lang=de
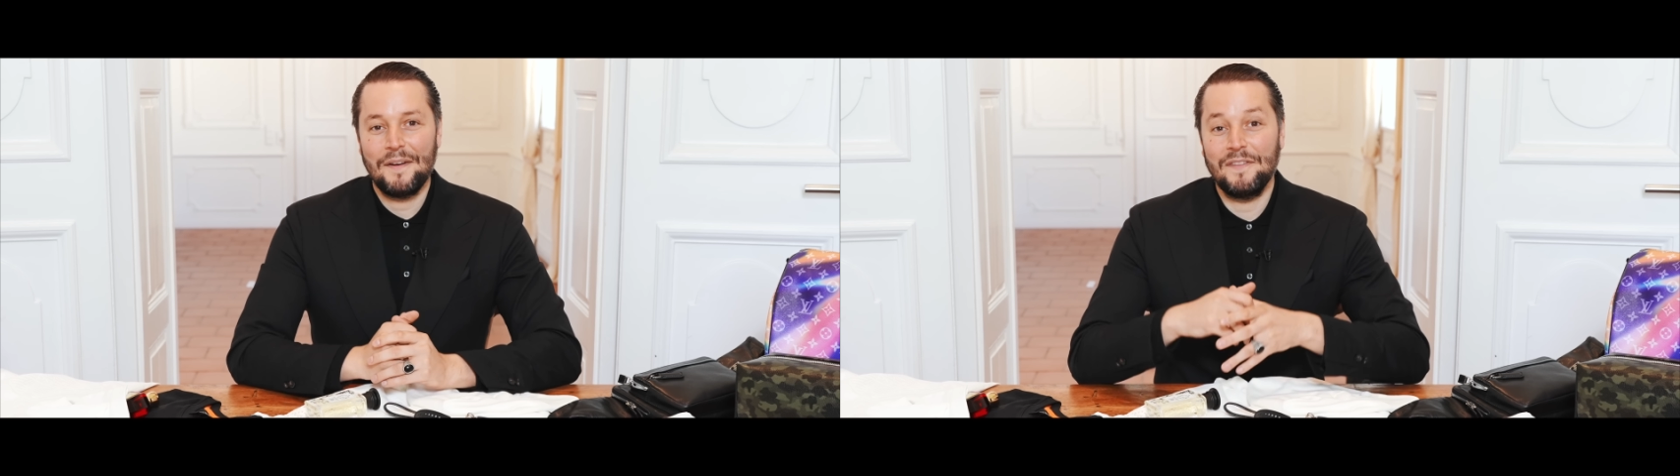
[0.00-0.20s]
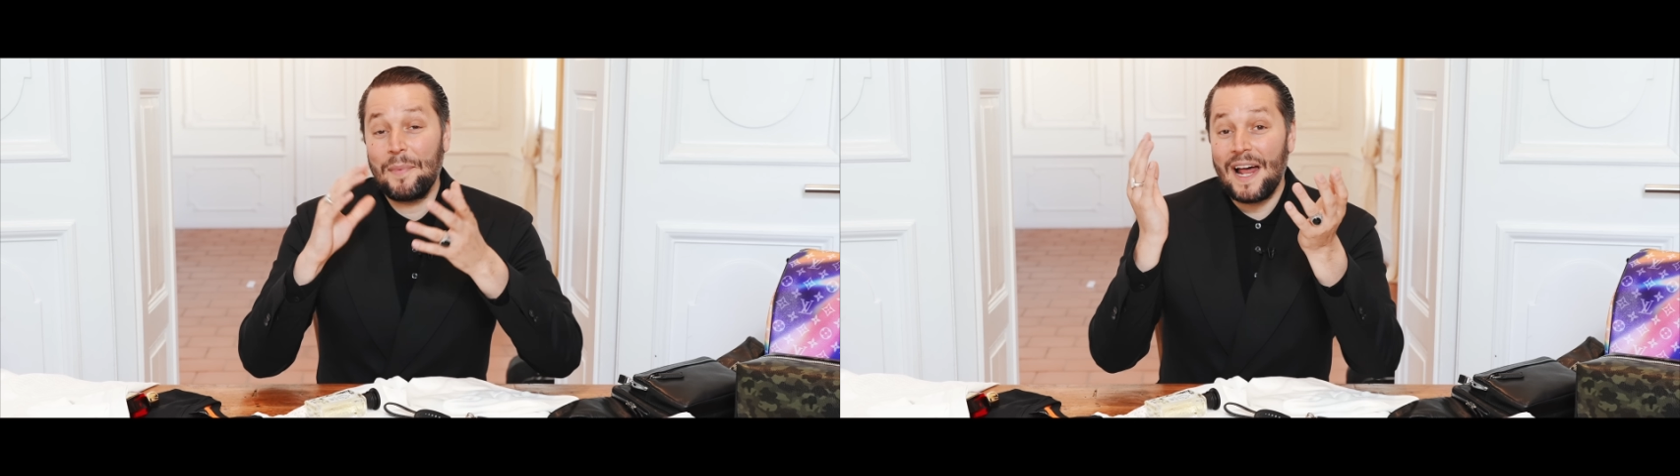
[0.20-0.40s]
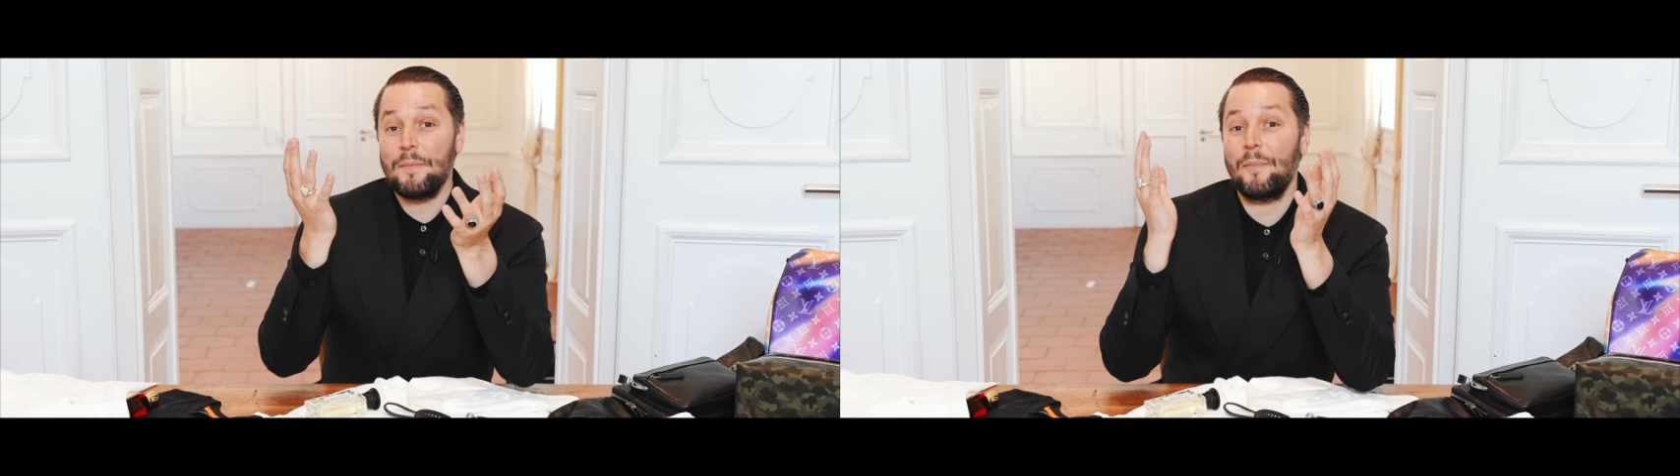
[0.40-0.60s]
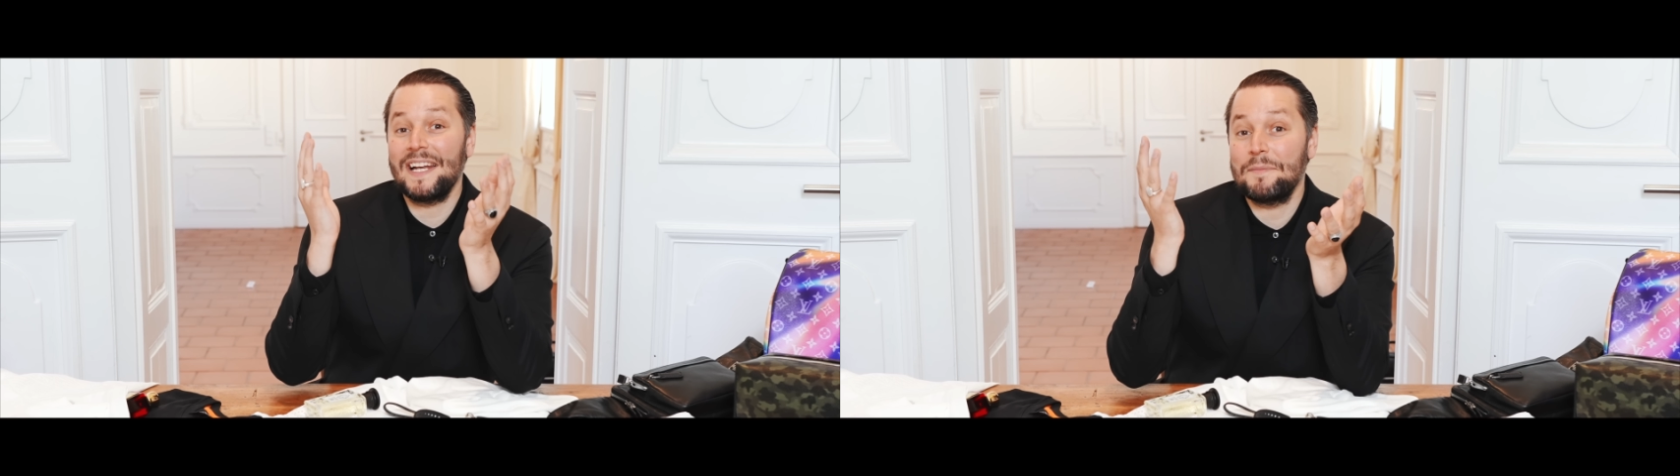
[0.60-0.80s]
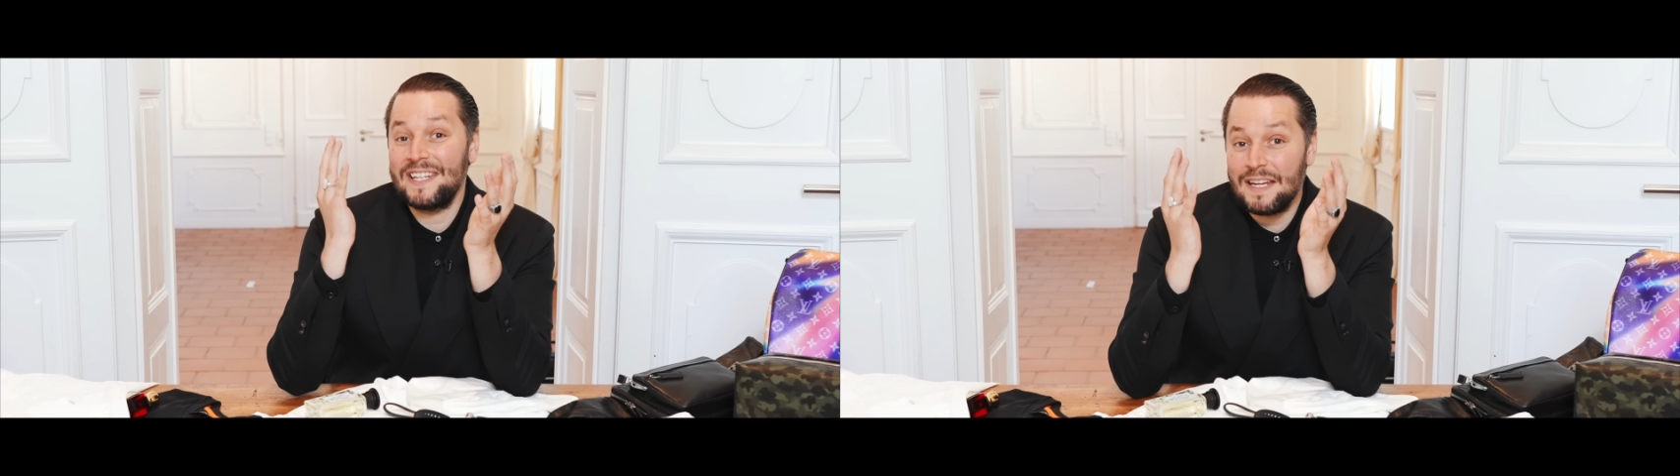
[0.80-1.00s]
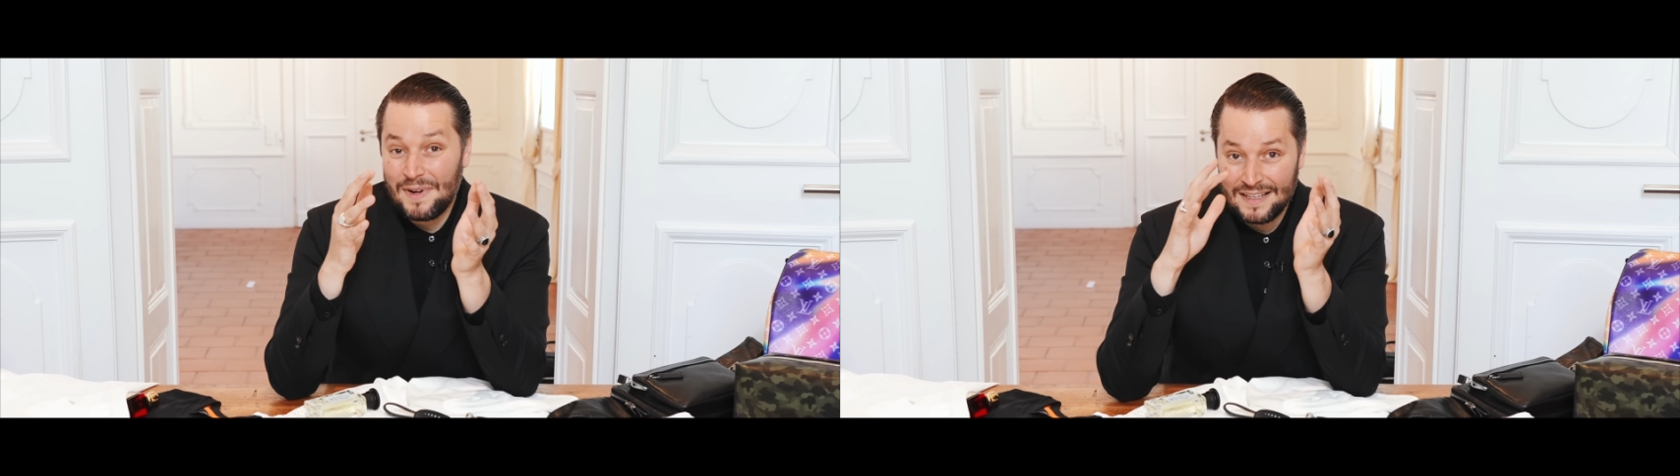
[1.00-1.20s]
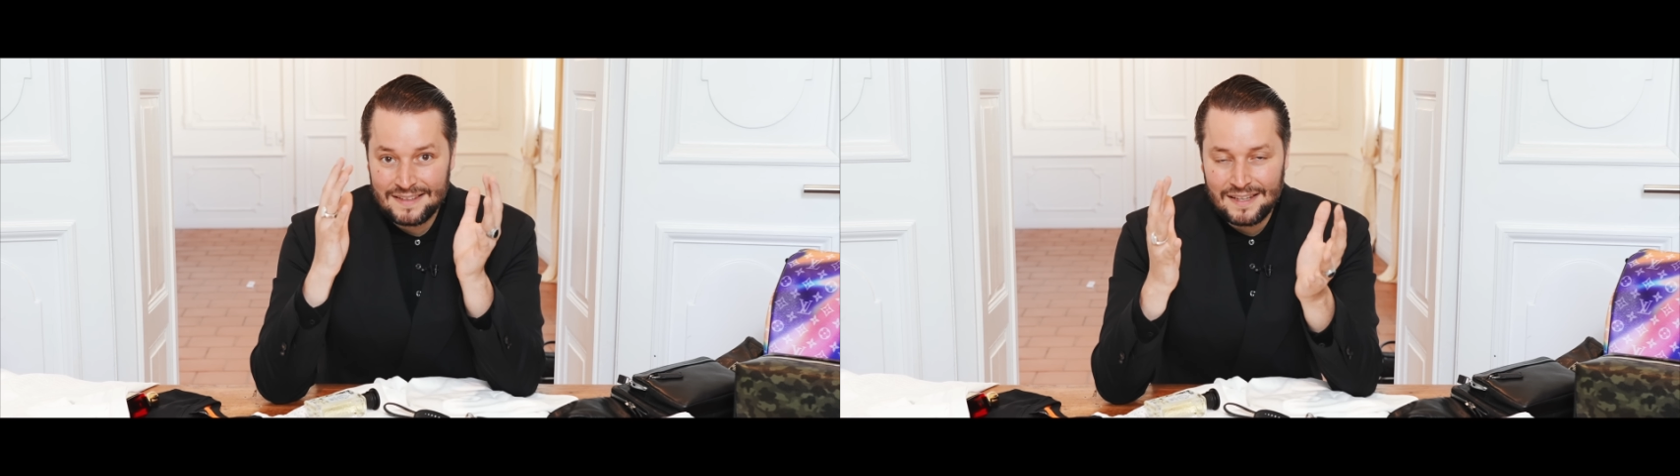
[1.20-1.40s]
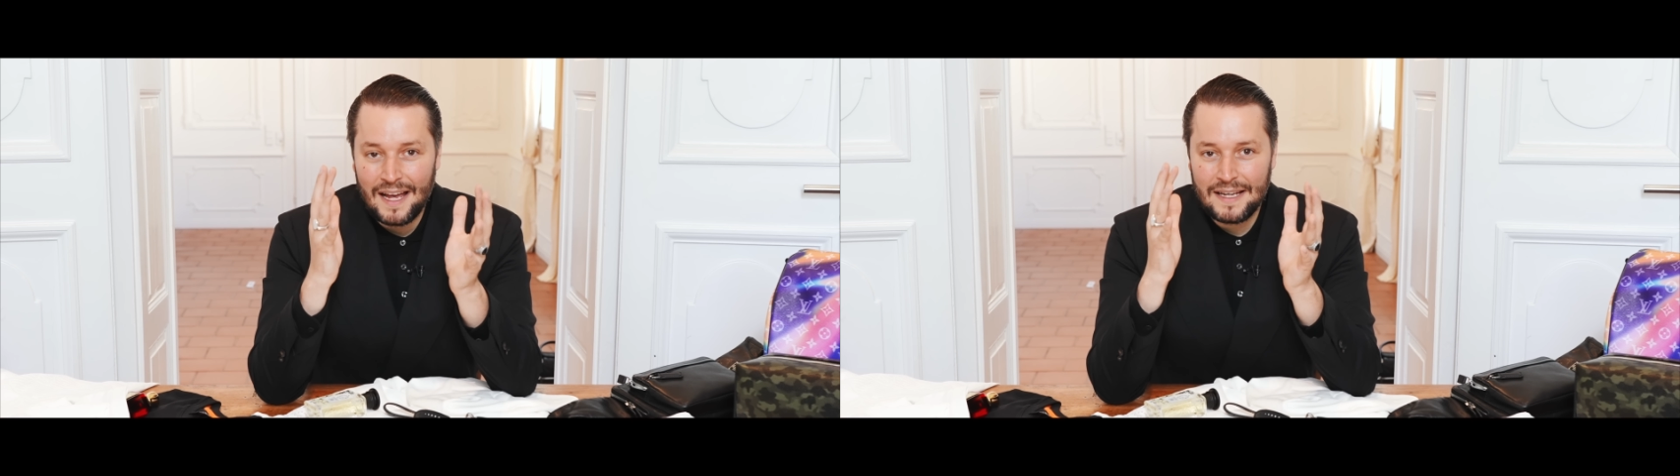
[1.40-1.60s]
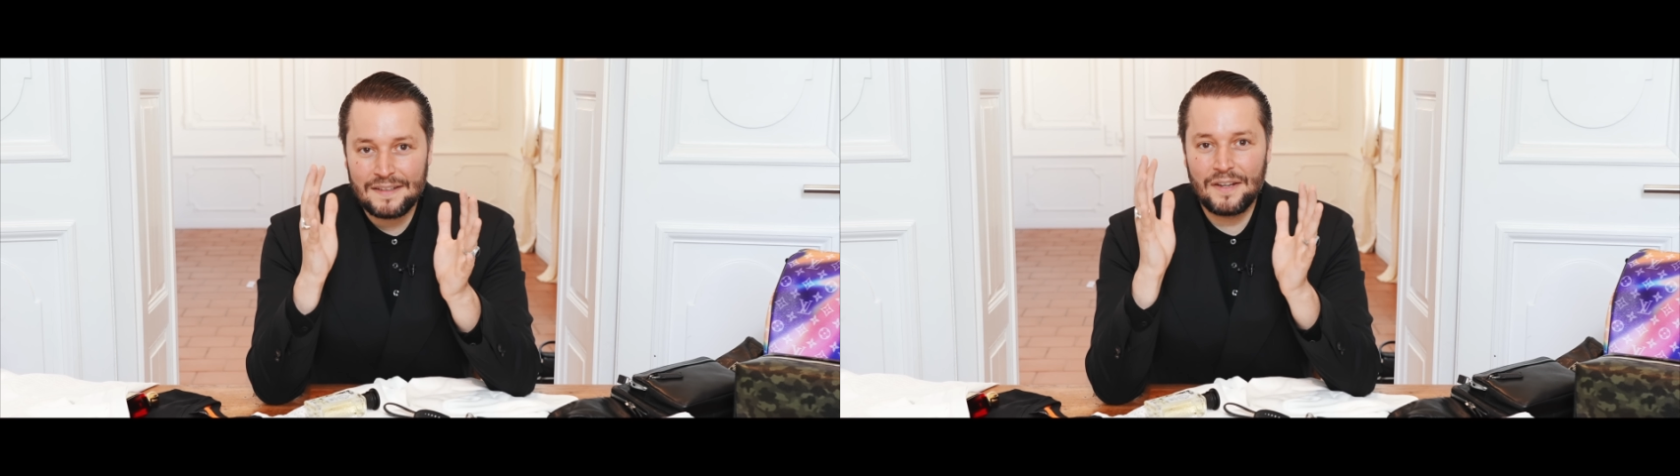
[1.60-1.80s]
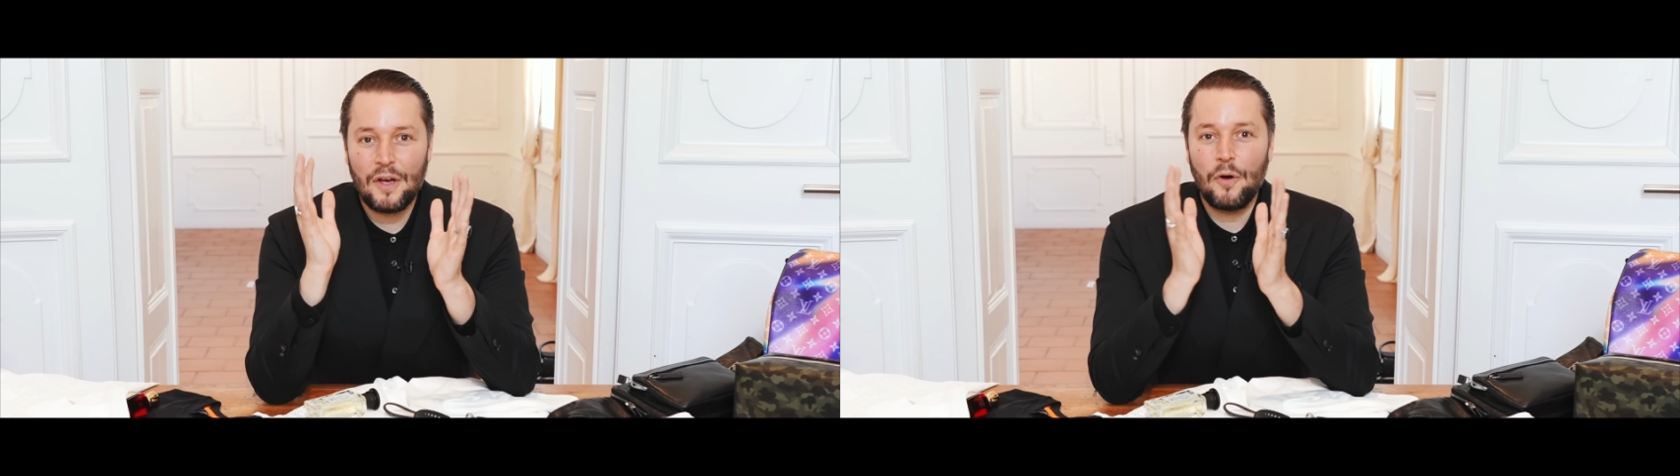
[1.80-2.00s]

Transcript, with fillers: Wir bleiben bei dem Thema Zeit